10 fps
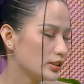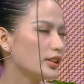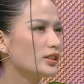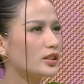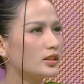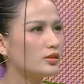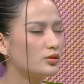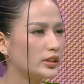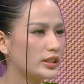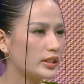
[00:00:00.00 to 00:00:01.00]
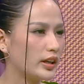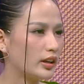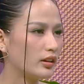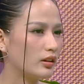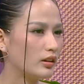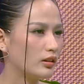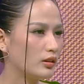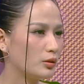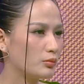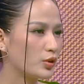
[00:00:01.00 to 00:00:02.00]
chẳng trong xu thời trẻ
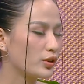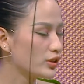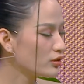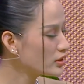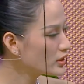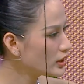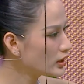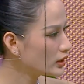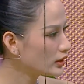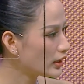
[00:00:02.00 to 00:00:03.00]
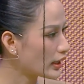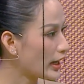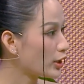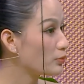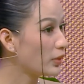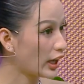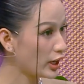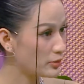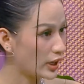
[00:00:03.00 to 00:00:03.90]
ờ bọn nhóm cứ chia đà ra complain mà